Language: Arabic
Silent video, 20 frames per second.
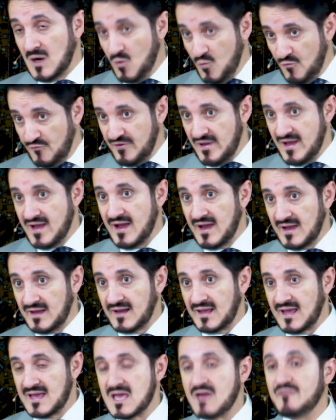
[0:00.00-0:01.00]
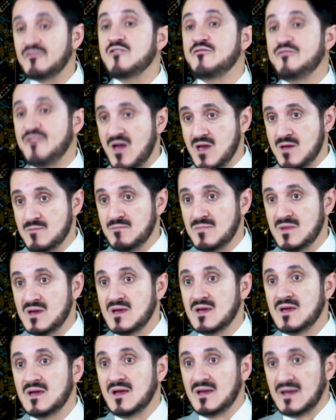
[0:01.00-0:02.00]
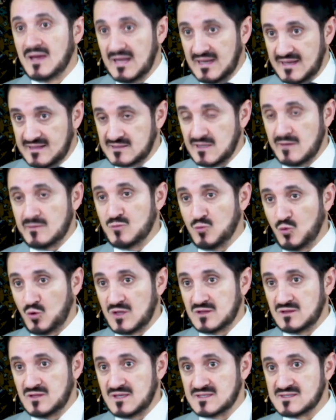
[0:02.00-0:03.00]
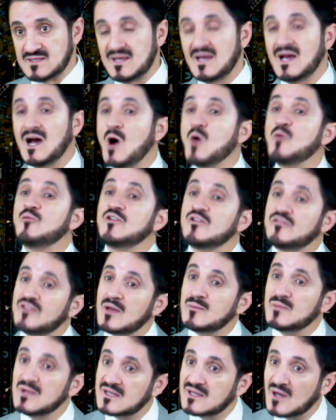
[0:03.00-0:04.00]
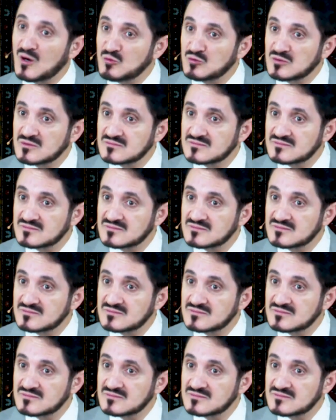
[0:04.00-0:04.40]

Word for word: اوفى على الغايه في فهم الكتاب المقدس او في فهم الكون.